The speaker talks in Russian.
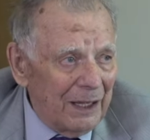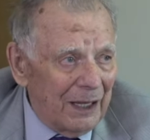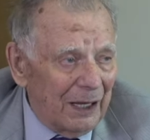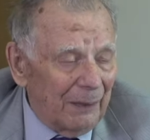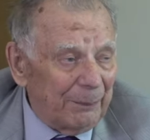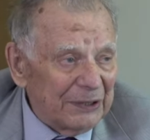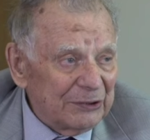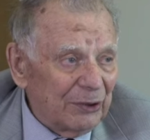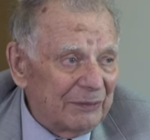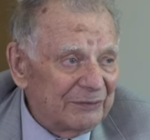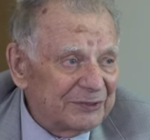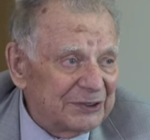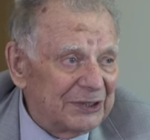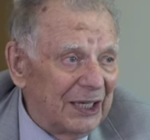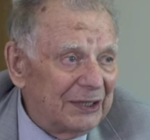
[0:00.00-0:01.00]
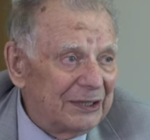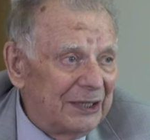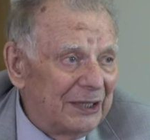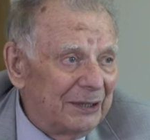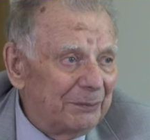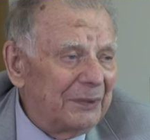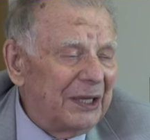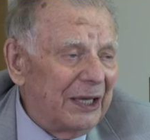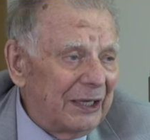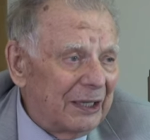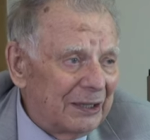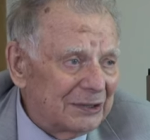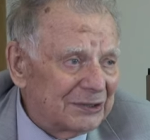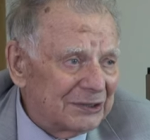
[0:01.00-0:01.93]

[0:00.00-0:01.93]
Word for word: а потом в здании мэрии